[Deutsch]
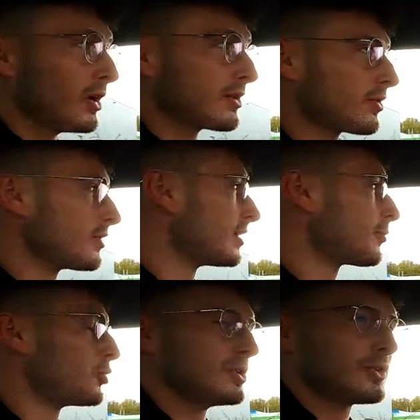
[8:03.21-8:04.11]
So, also zur
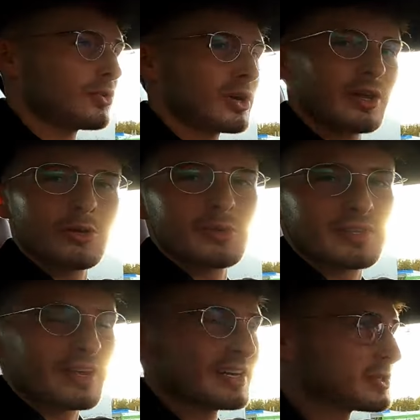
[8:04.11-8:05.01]
Sitzposition kann ich auch
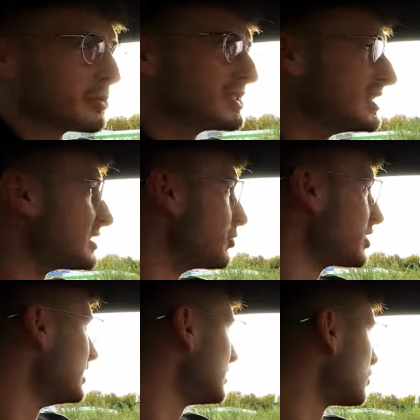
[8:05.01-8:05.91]
nochmal sagen, also man sitzt
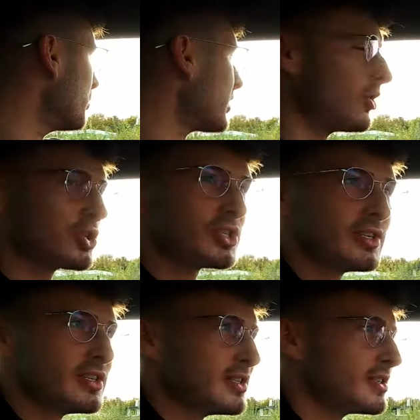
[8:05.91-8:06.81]
wirklich nicht so berauschend
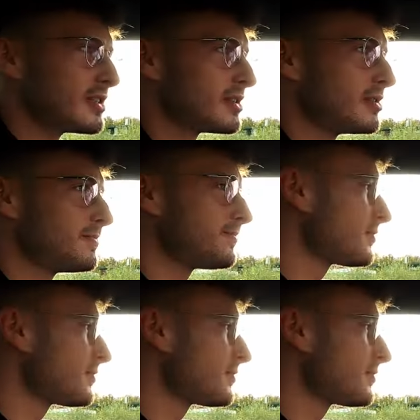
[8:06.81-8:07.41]
in den Sitzen.